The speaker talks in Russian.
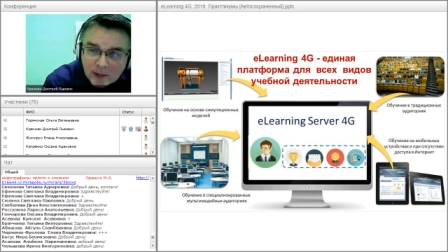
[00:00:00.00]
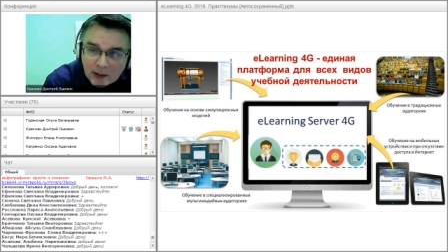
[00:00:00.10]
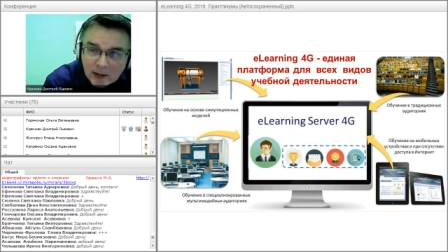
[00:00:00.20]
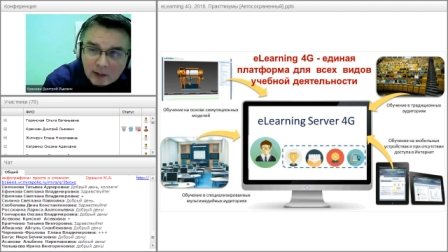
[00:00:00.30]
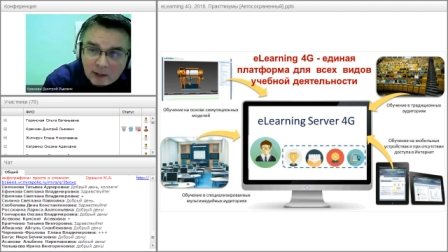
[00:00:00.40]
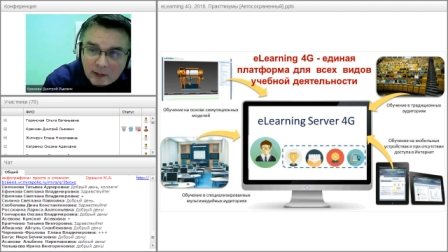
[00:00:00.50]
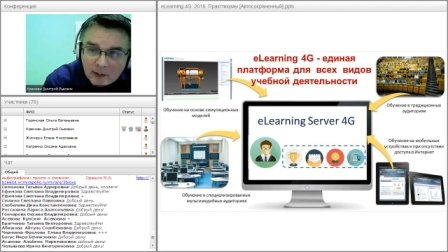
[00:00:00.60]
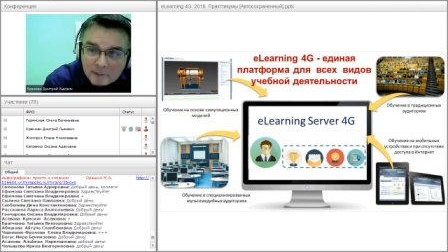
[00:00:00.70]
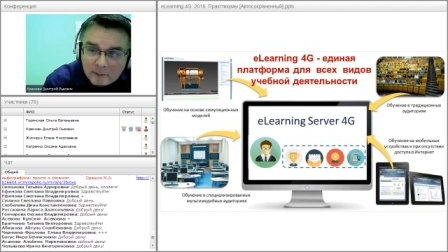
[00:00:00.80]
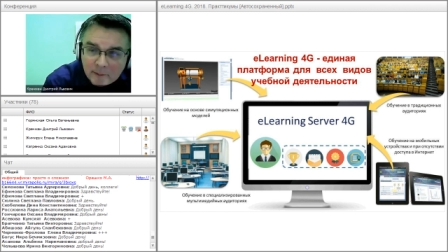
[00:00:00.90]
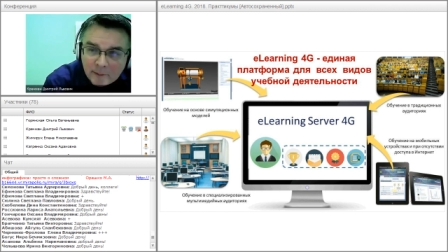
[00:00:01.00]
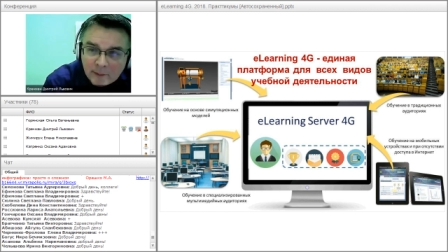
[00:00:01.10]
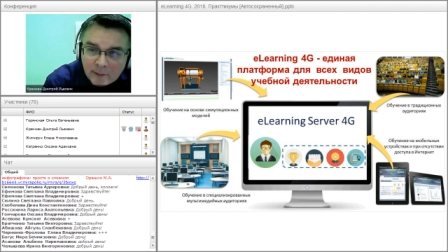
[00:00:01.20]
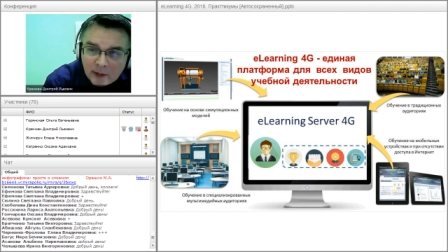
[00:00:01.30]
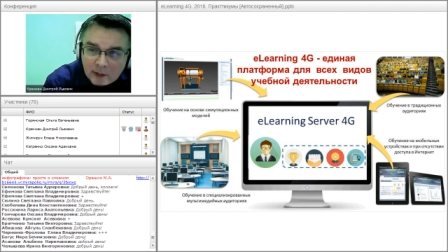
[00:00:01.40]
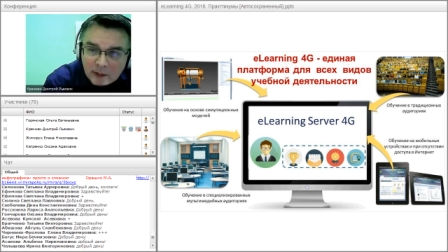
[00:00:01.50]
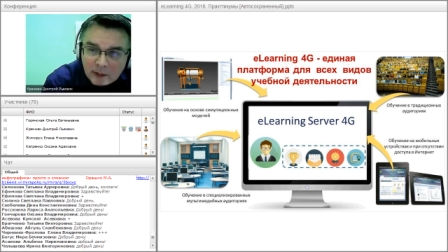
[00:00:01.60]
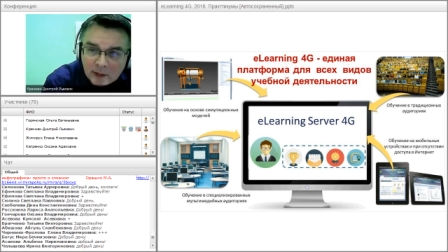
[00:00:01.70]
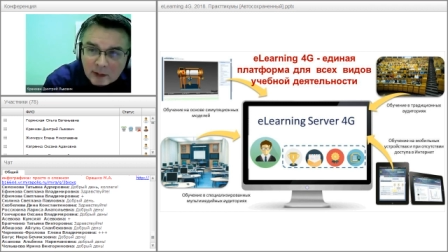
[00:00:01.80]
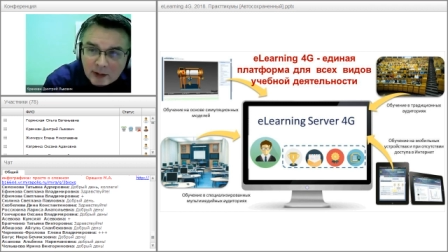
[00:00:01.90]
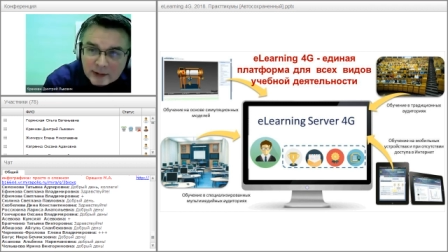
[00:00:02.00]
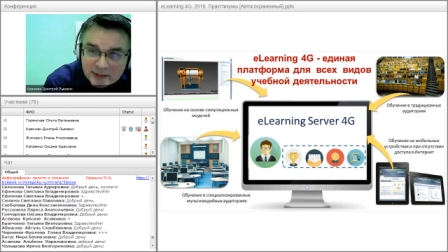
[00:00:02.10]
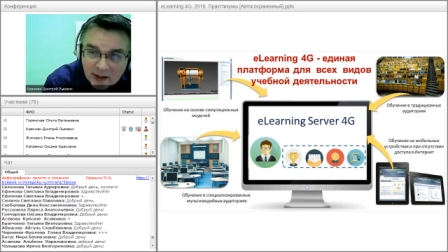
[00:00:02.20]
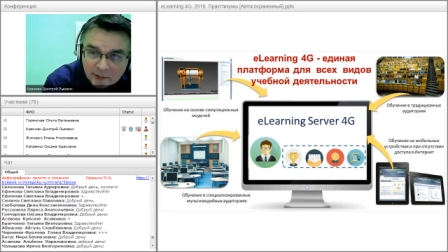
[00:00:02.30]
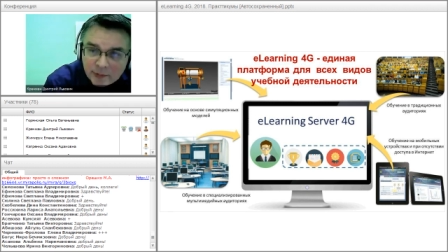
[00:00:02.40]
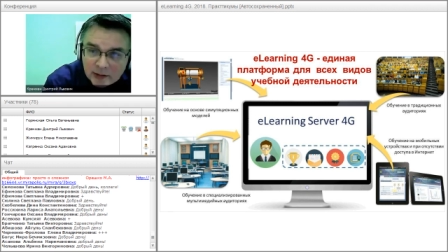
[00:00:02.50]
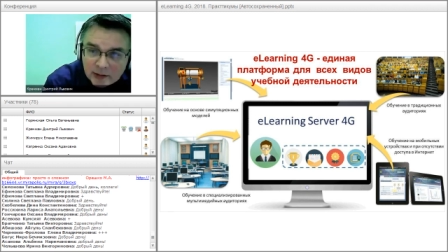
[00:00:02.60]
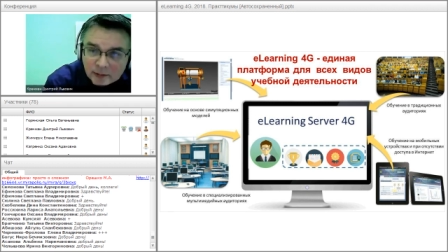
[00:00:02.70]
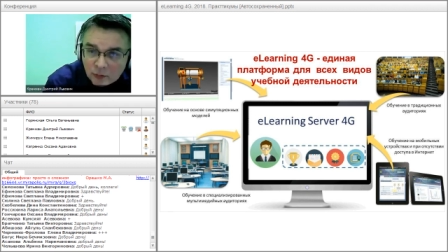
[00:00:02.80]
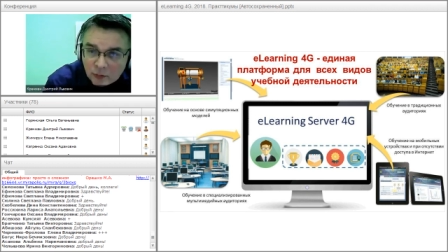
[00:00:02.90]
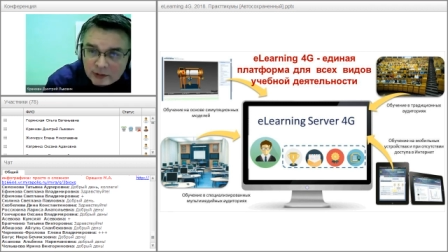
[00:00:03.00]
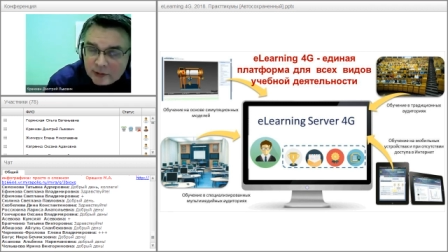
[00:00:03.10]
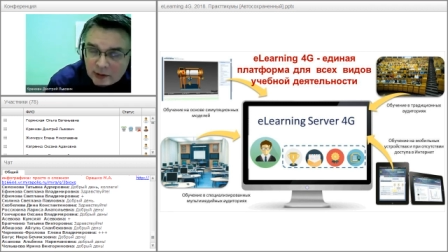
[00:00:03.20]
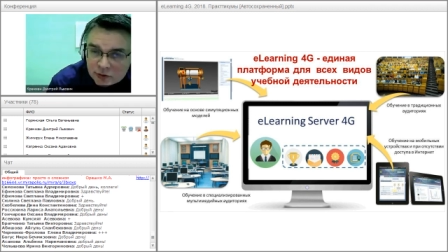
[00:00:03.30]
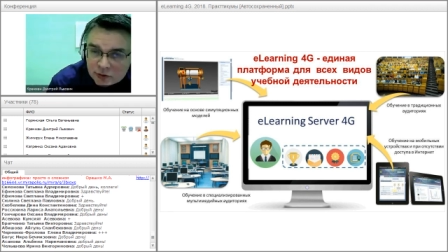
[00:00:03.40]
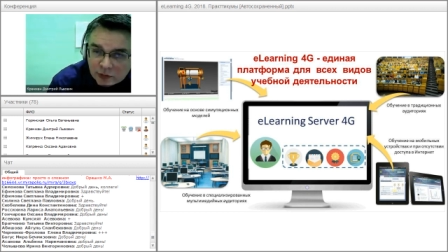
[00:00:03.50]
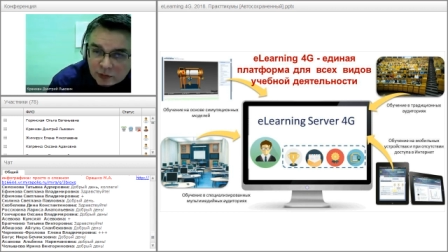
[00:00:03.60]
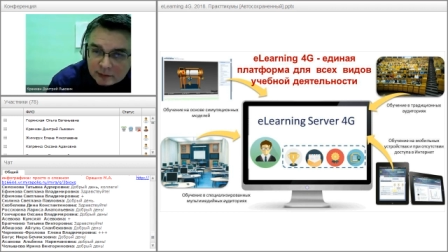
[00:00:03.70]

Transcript: а, а, хотя бы электронные тренажеры,